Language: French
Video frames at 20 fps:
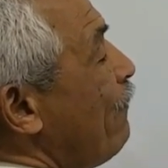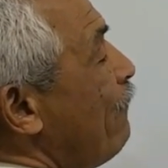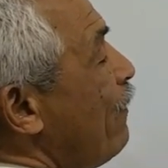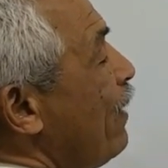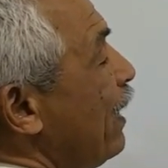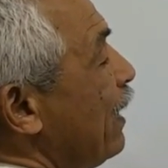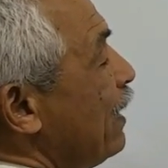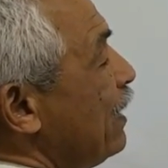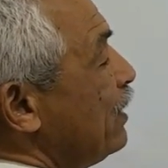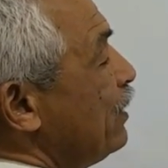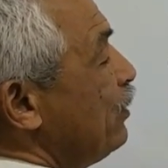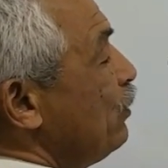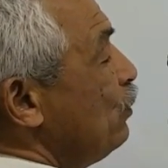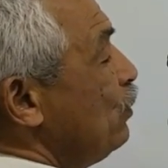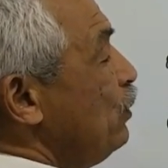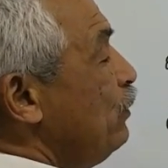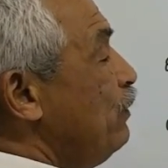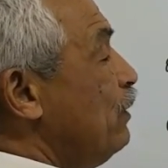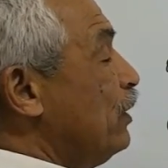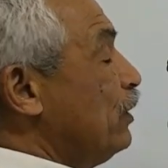la
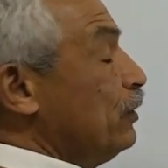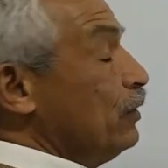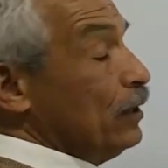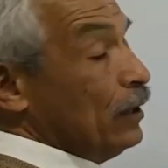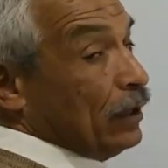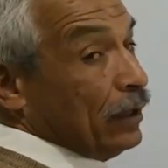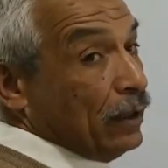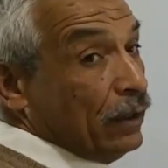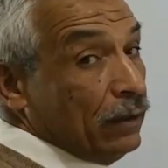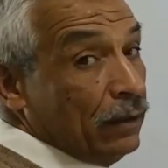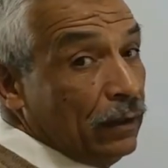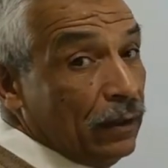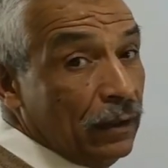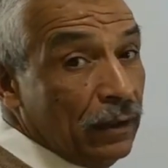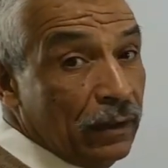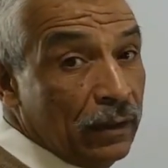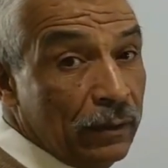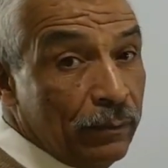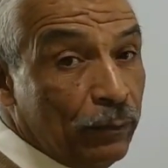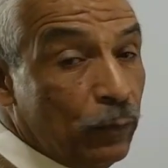variation du vecteur
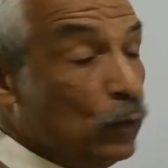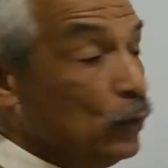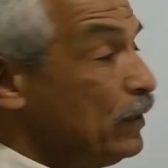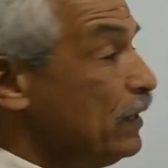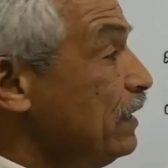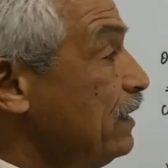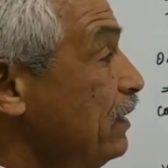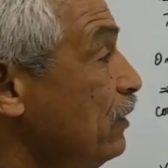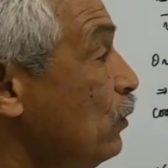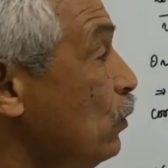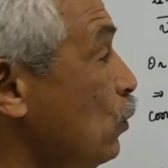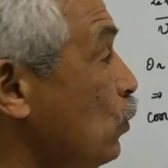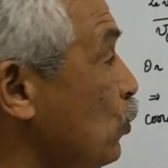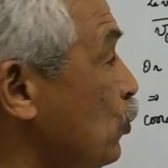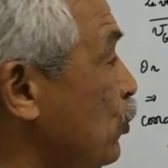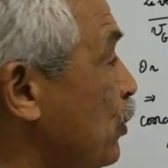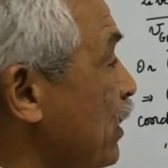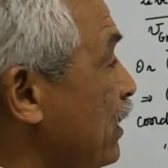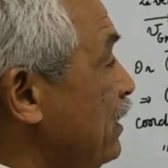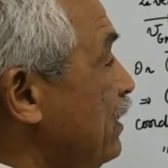position
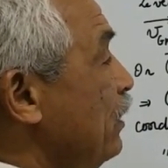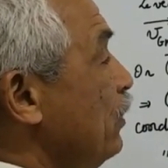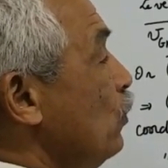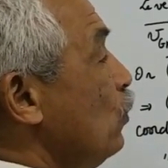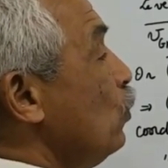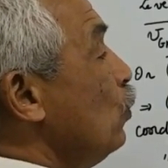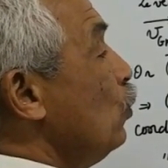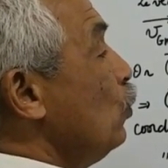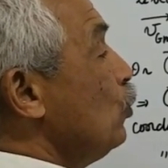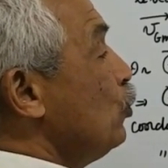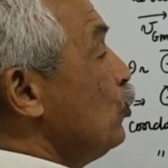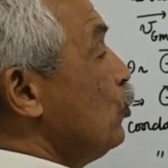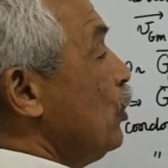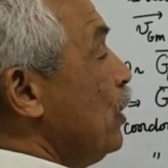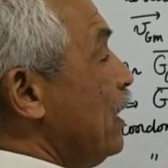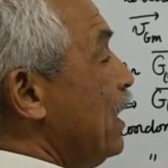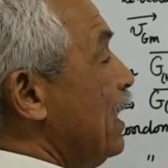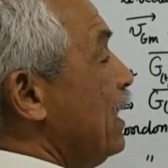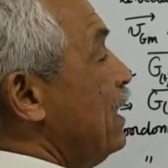OG. C'est OG